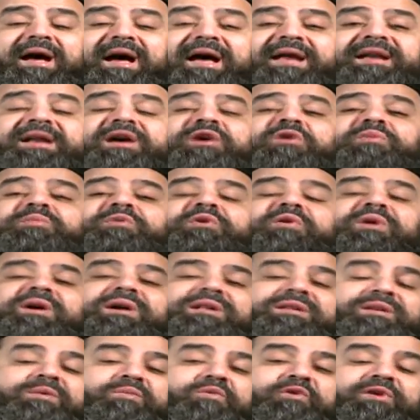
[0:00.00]
انهم
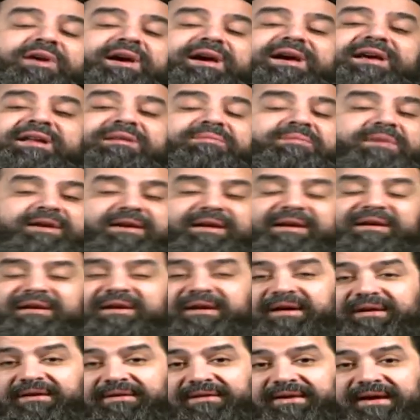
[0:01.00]
يقدمون خدمه
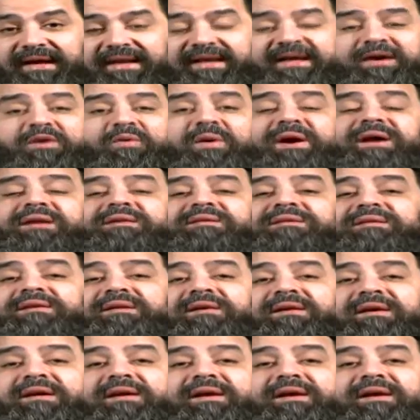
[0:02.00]
لله هيجي وقت